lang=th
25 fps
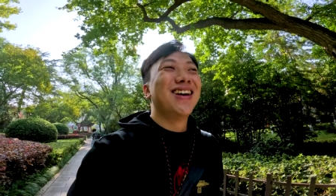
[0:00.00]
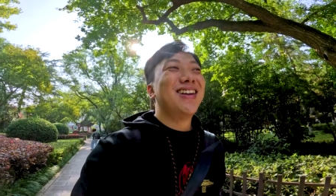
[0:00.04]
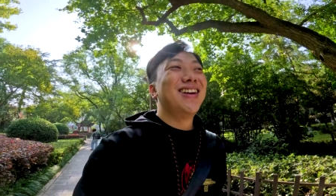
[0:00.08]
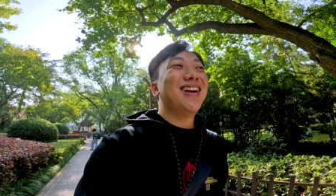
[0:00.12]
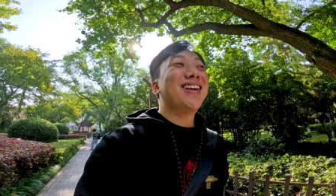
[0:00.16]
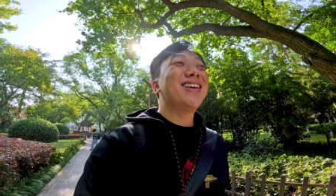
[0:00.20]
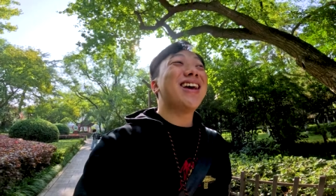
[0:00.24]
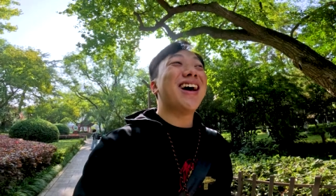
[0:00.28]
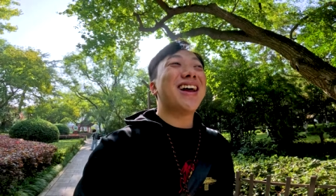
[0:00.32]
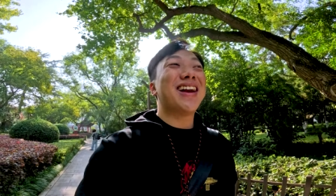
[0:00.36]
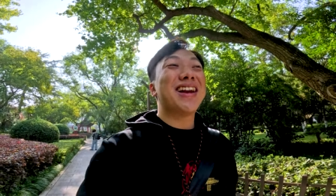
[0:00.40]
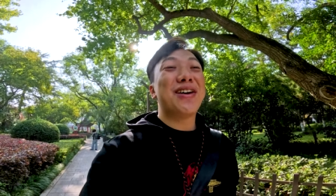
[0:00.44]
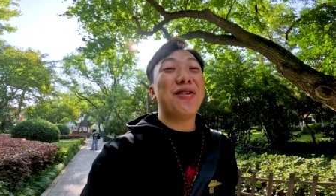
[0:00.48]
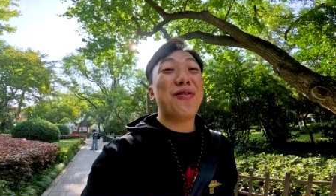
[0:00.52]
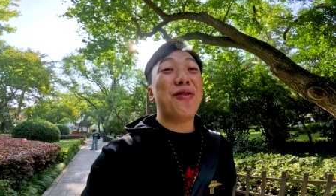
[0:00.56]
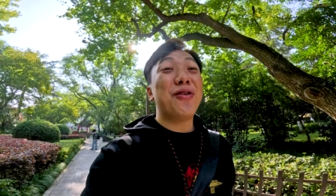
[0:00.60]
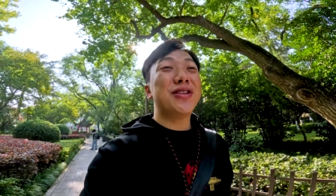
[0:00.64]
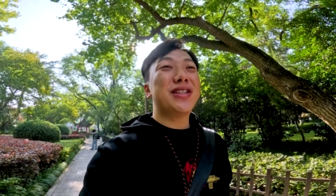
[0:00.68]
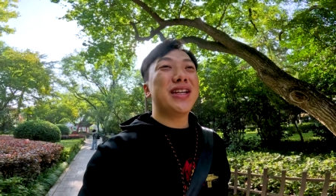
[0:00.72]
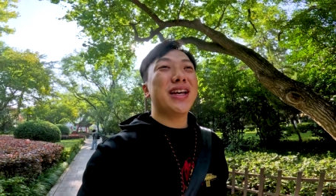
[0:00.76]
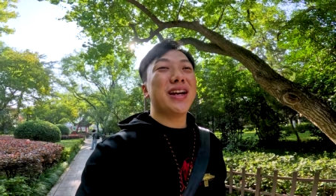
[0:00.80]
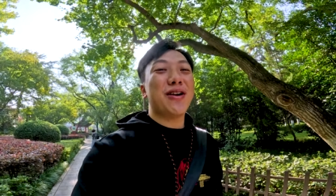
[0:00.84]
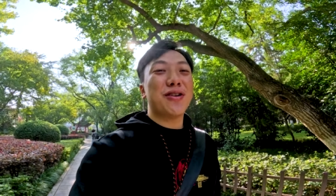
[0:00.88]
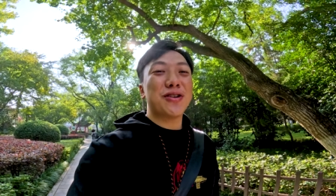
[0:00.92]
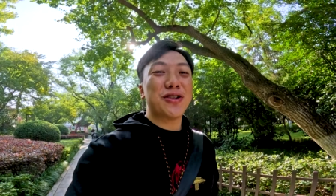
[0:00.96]
แล้วอย่างในคน
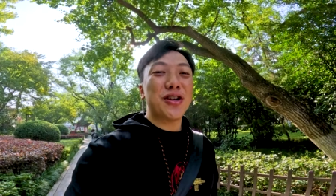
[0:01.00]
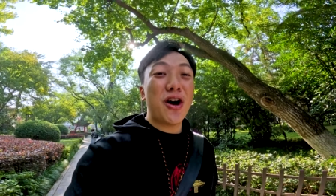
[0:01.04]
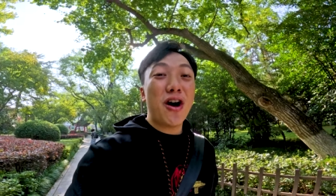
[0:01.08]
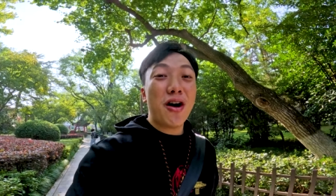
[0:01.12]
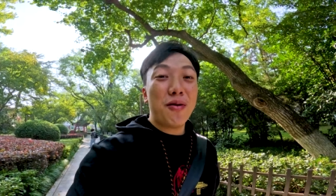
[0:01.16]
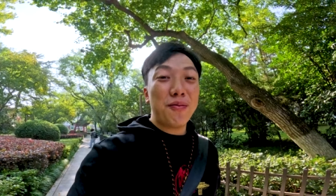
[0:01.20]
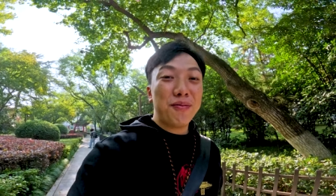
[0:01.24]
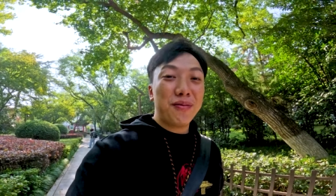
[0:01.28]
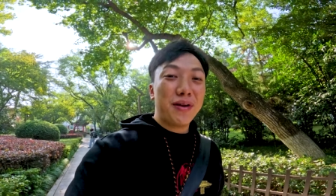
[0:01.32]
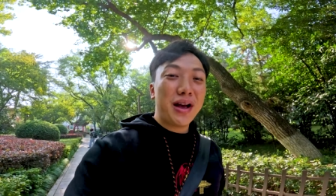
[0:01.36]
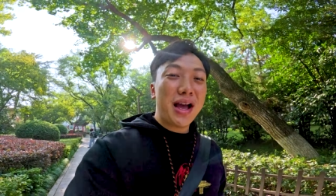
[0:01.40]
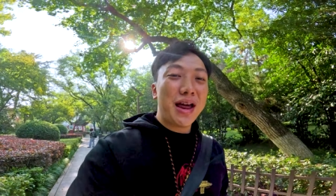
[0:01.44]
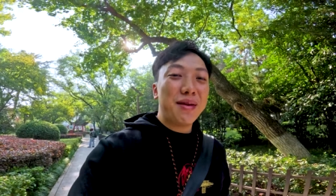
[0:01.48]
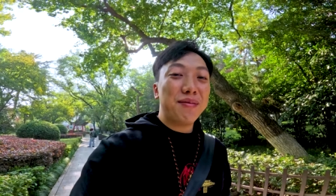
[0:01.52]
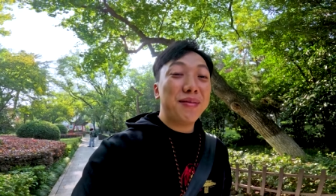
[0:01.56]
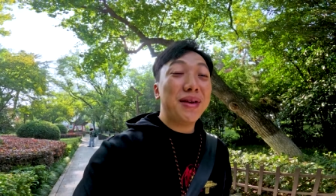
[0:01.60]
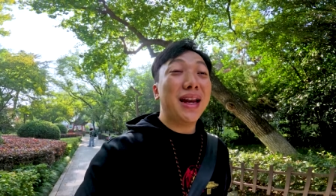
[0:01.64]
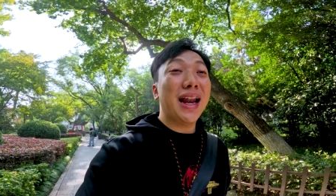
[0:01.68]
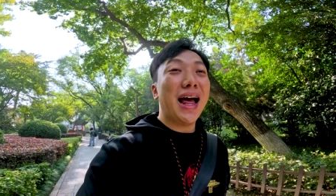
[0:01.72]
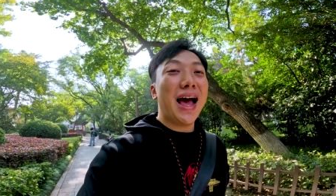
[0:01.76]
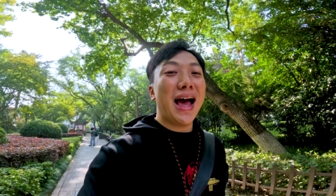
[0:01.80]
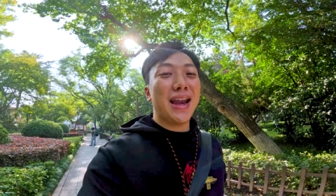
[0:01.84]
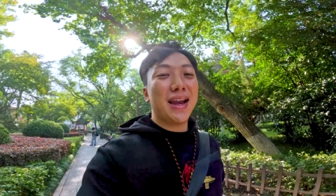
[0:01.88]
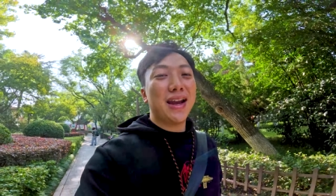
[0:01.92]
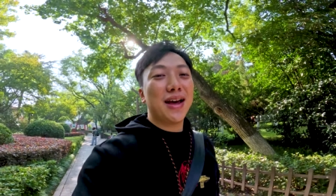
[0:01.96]
จีนเขาชอบการมี
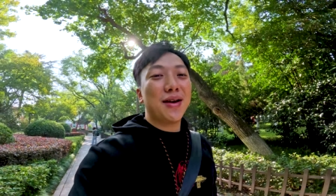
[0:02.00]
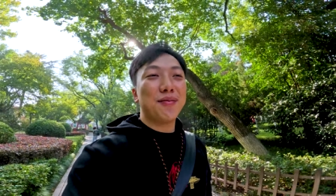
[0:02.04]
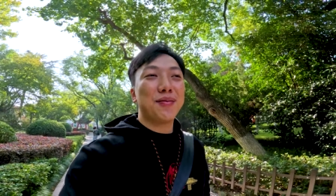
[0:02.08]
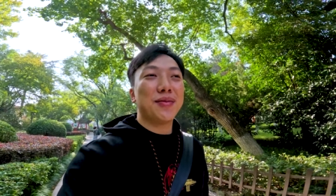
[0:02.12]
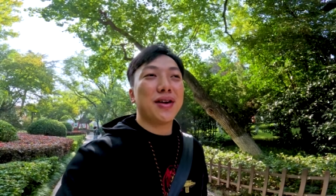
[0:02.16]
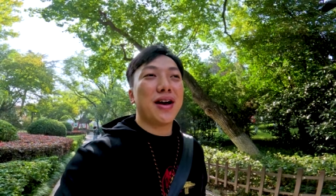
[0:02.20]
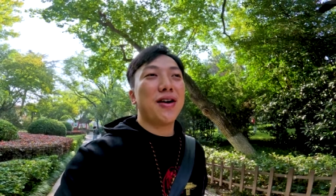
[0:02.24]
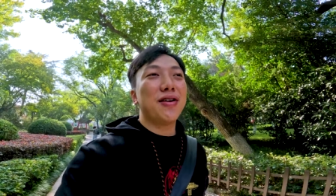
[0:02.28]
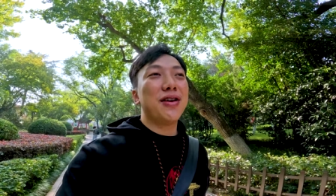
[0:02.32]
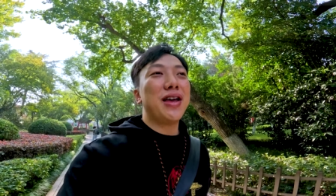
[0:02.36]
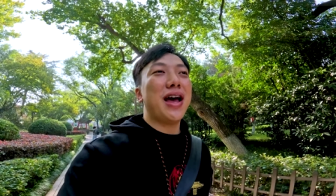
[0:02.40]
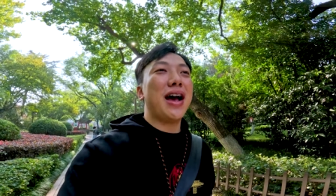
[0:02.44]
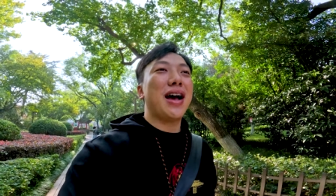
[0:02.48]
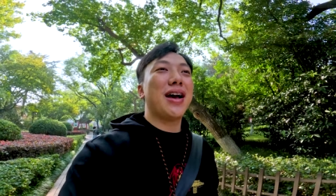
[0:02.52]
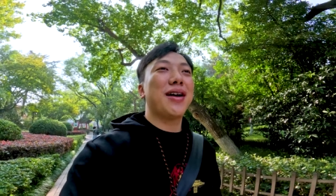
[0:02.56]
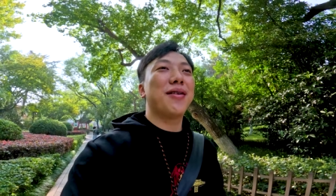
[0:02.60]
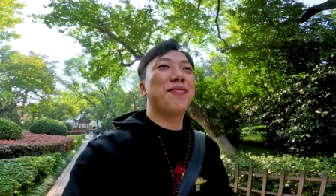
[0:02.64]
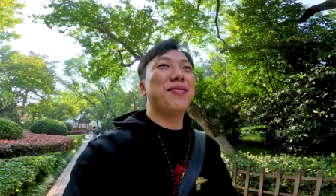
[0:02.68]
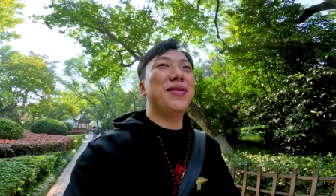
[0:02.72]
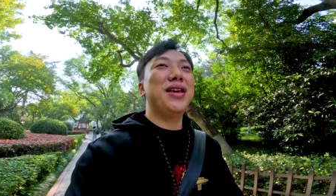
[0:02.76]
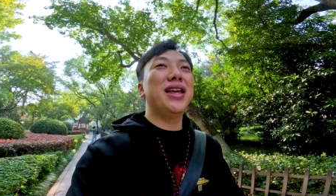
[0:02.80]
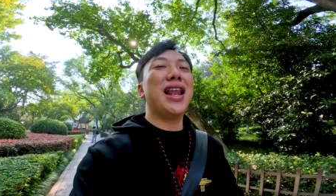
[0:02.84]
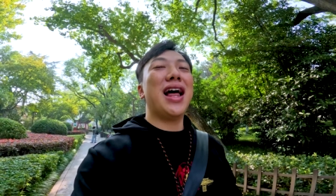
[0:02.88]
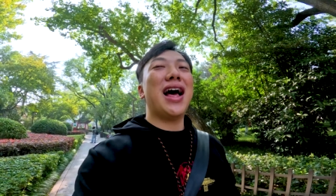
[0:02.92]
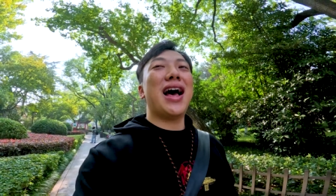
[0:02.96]
หลานครับเขาอยาก
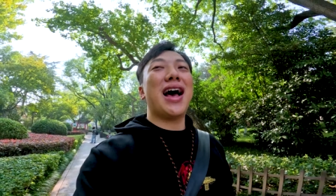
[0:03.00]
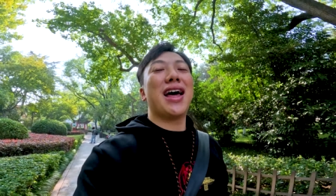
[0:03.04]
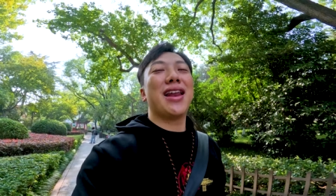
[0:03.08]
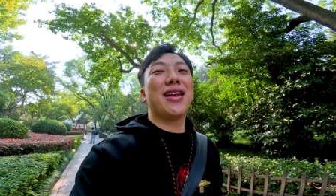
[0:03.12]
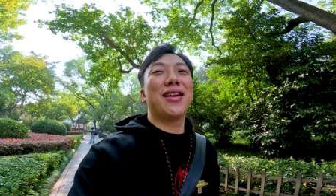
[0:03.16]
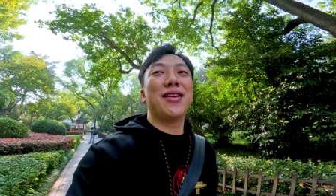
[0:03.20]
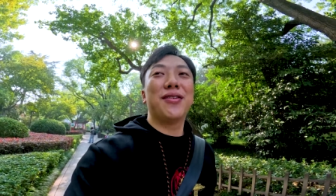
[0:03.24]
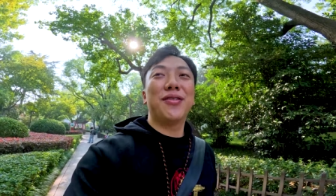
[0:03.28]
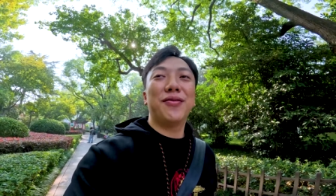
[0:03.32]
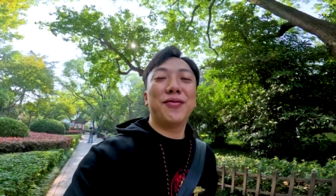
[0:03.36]
มีหลาน